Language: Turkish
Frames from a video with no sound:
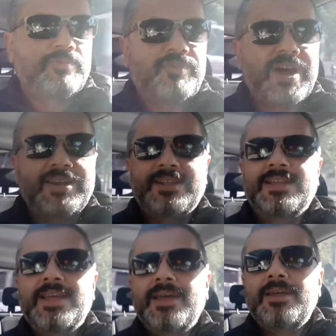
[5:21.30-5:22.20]

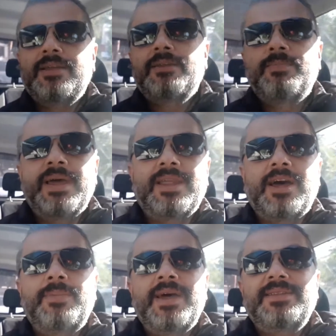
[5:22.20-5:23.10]
varlığına
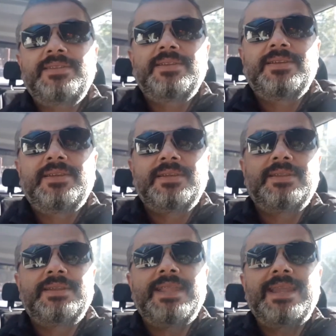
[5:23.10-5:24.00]
beraber
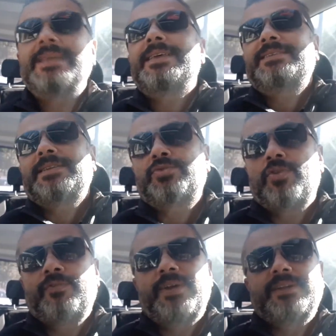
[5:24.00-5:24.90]
neredeyse
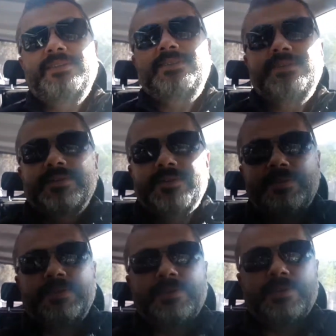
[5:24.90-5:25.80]
son verdik.
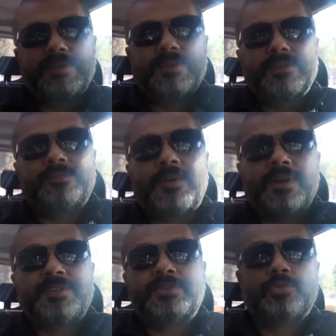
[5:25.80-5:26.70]
Ee,
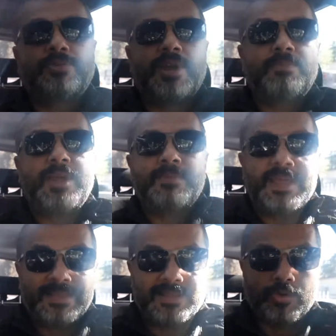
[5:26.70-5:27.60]
Fatih Sultan
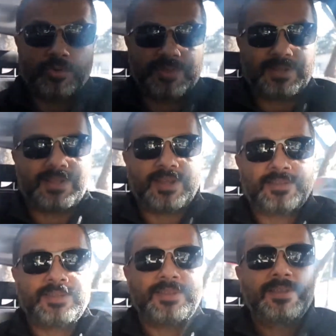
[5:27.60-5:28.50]
Mehmet'le de
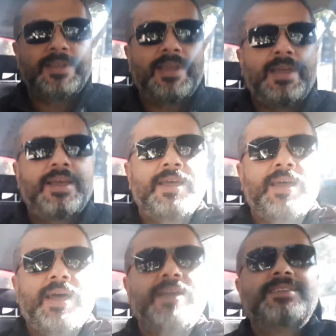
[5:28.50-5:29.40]
ortaklardı.
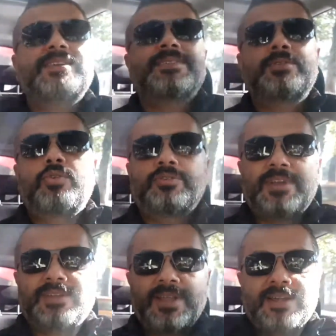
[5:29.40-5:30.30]
Herkesle de
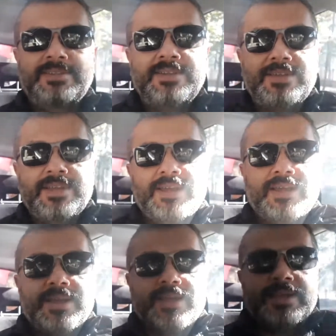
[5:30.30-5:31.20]
ortaklardı.
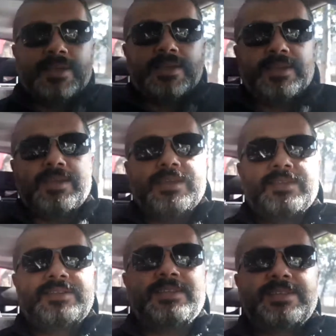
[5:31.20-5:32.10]
Ee,
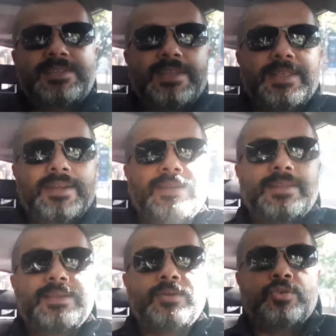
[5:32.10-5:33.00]

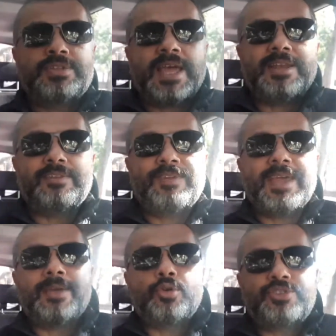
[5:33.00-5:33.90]
kiliselerini özel
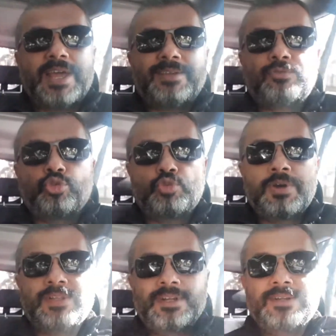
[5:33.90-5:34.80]
ve özerk
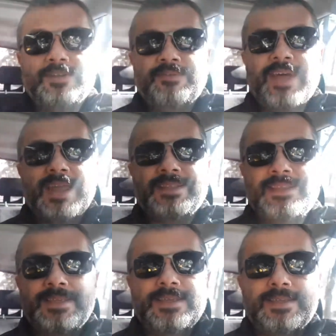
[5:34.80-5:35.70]
tutmalarının
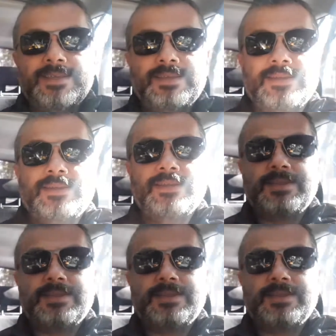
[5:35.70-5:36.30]
verdiği e,